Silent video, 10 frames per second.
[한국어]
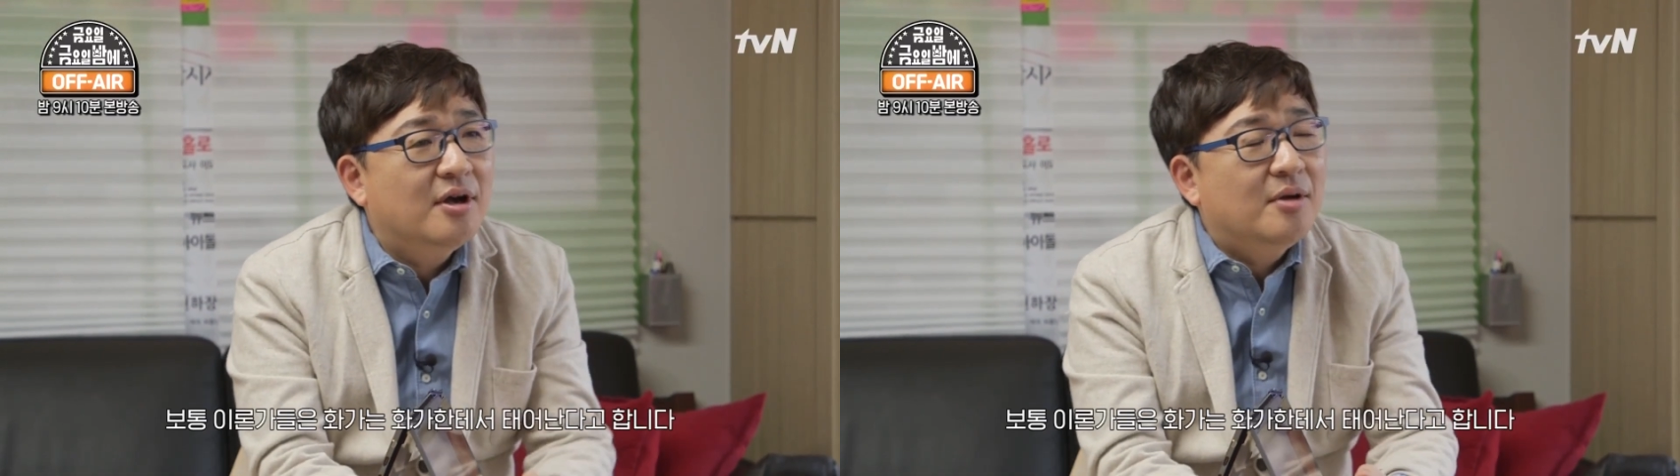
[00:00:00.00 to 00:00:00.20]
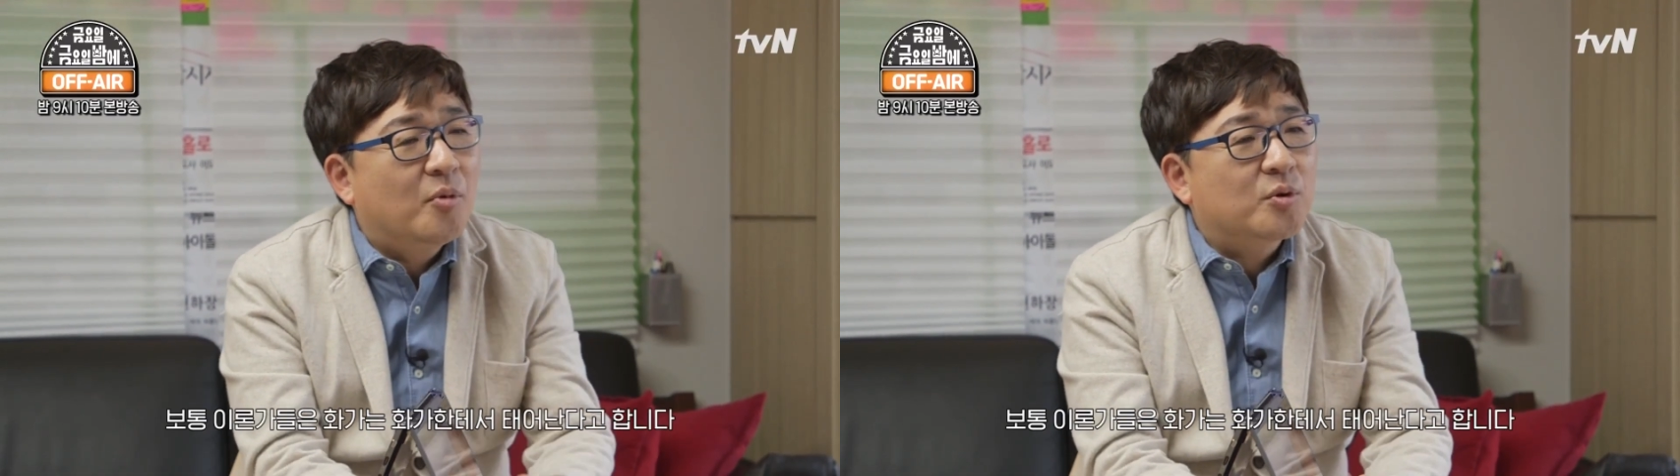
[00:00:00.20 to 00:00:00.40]

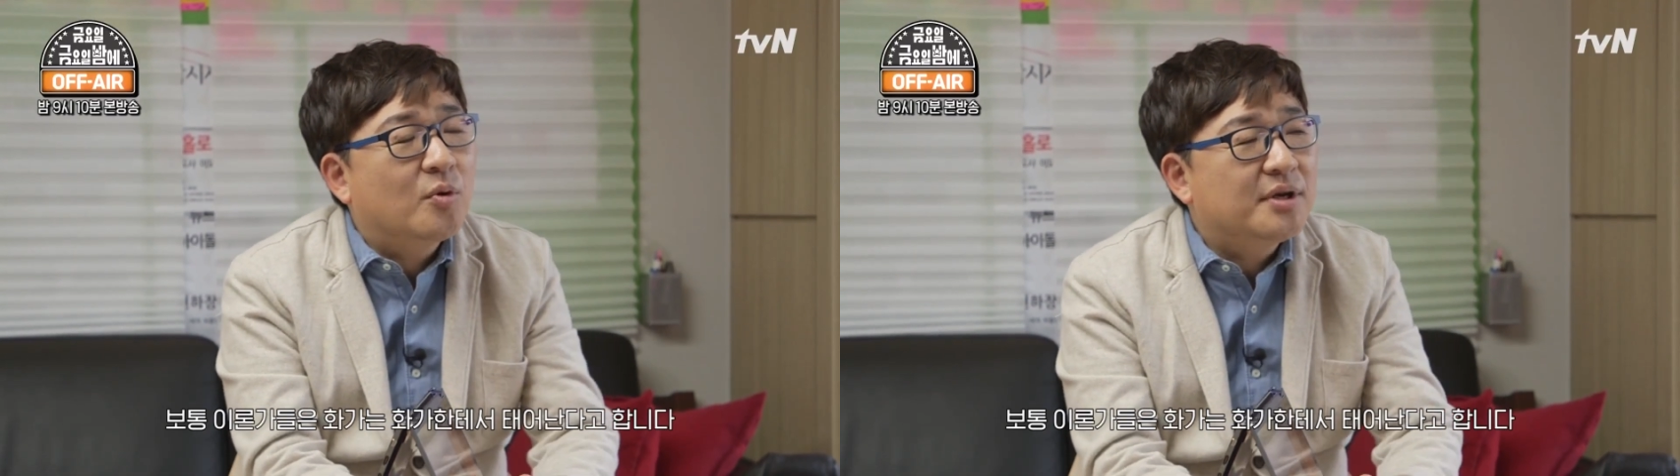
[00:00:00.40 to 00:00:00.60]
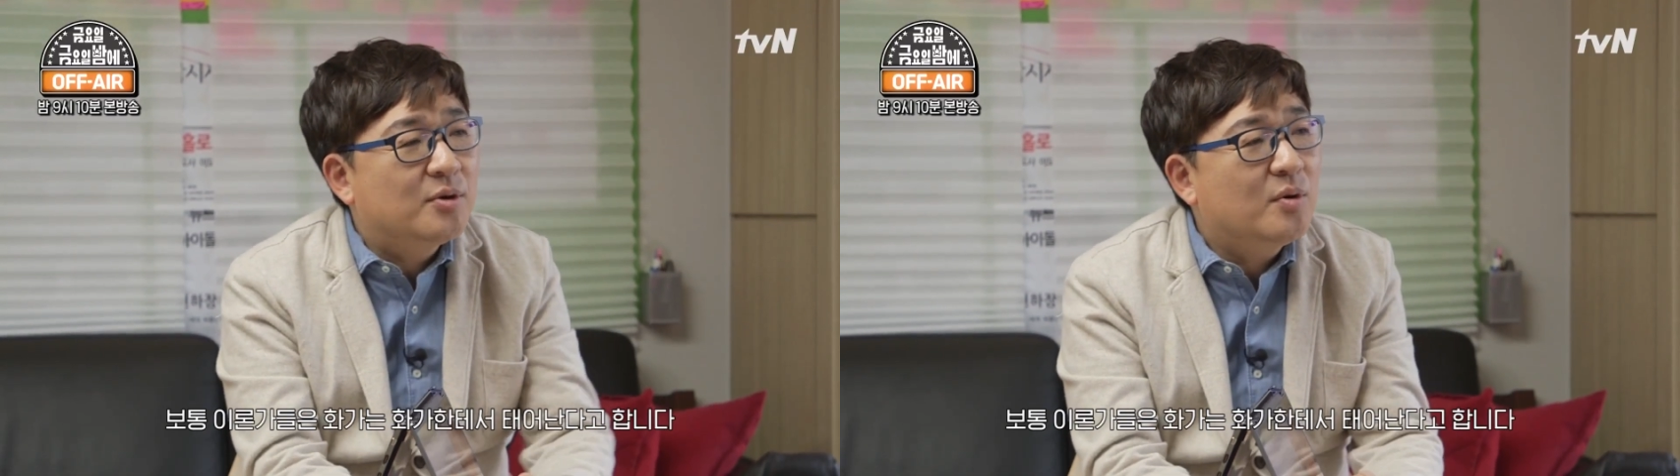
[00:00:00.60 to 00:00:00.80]

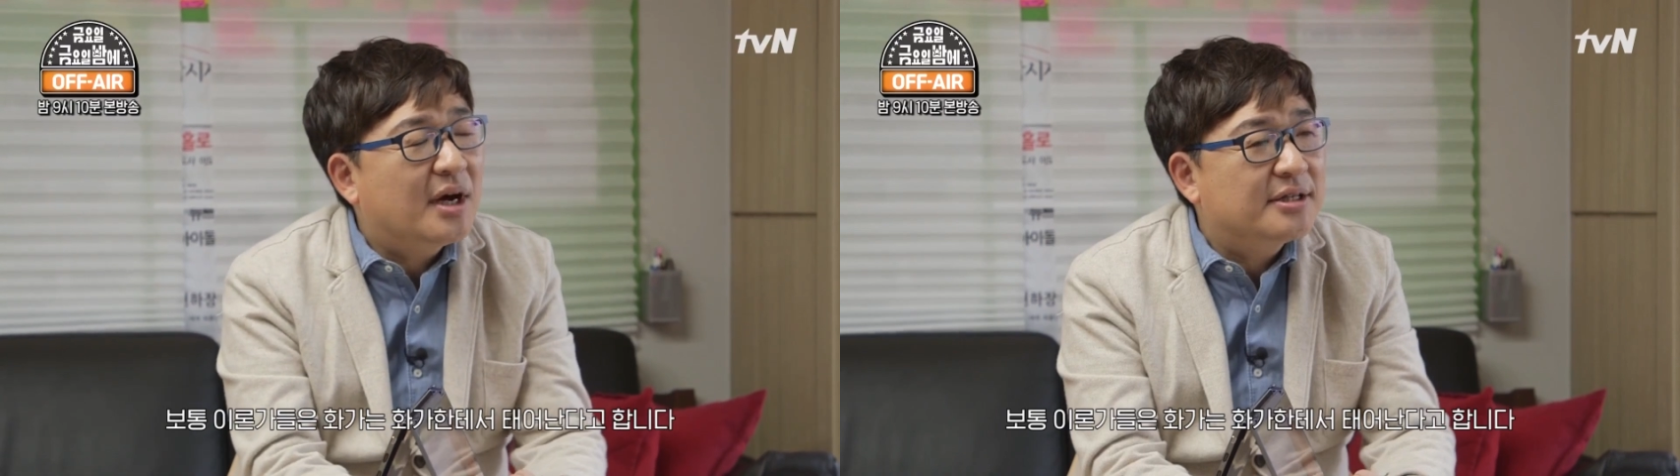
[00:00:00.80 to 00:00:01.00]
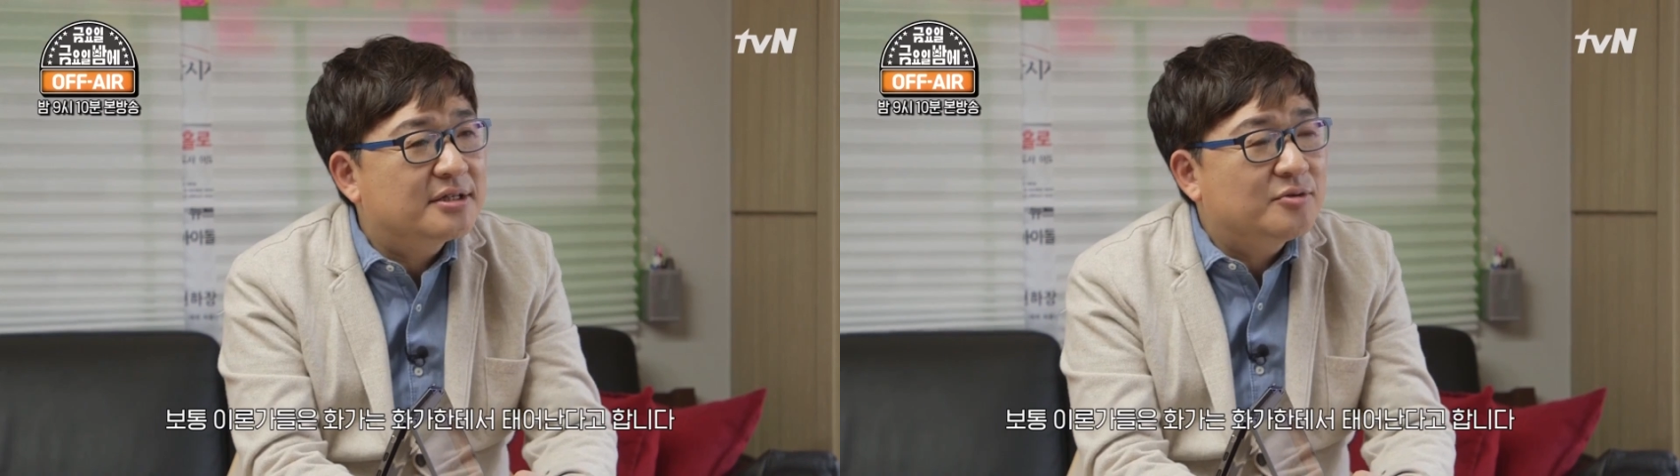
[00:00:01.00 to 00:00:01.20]
보통
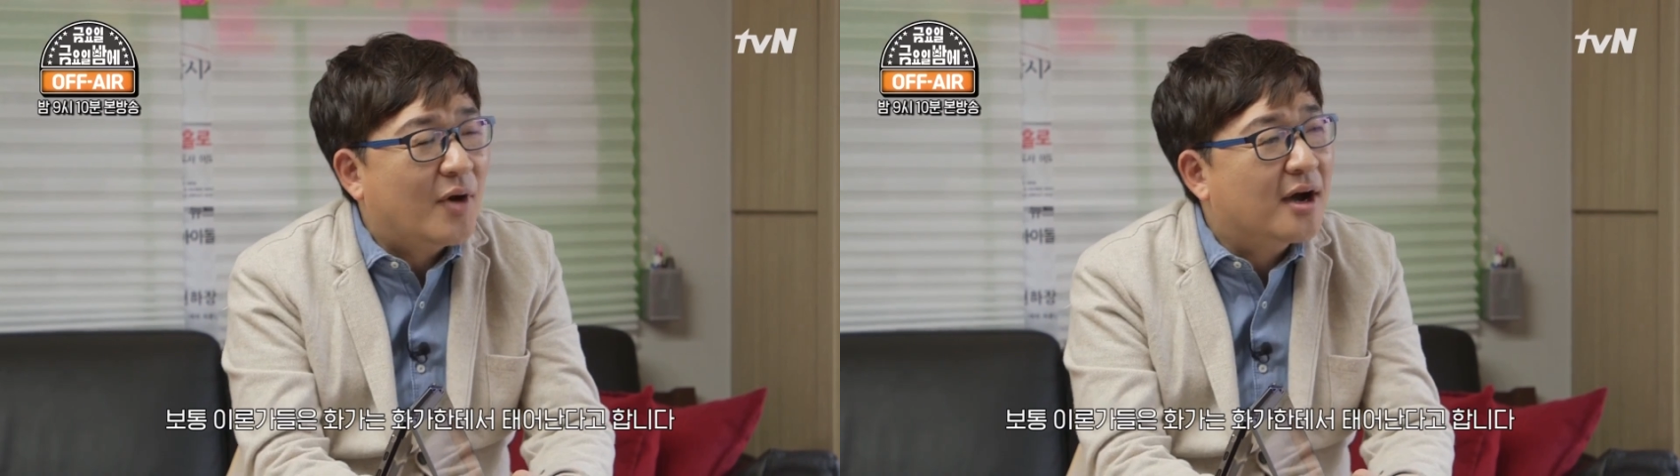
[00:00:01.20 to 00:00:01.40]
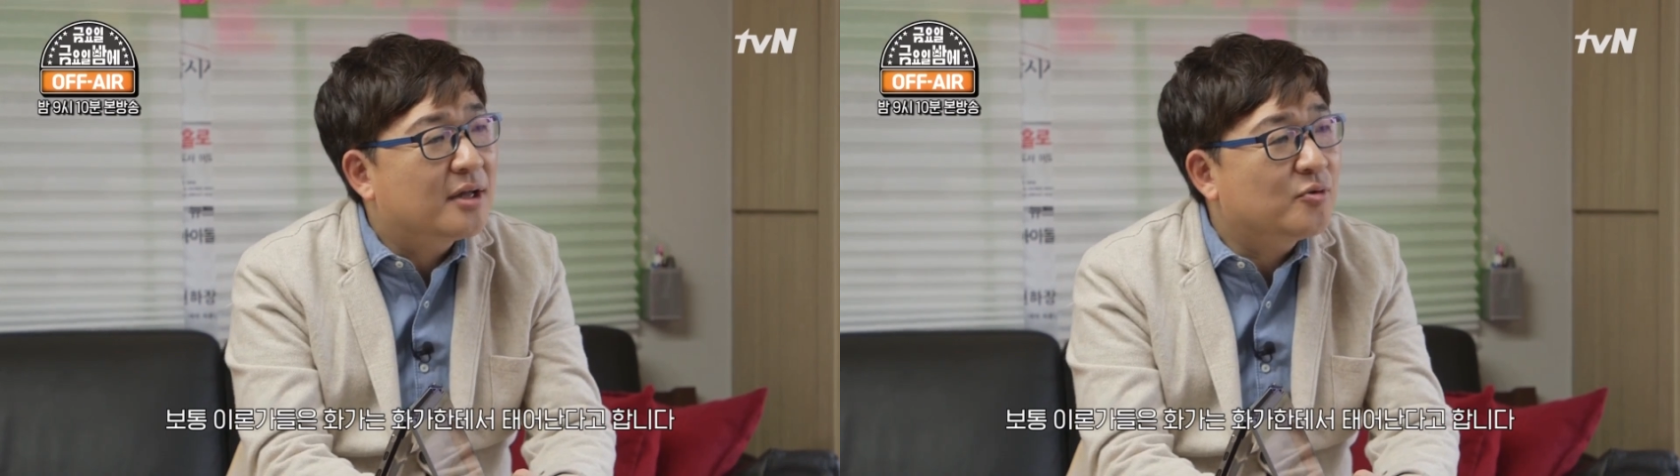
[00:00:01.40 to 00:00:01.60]
이론가들은 화가는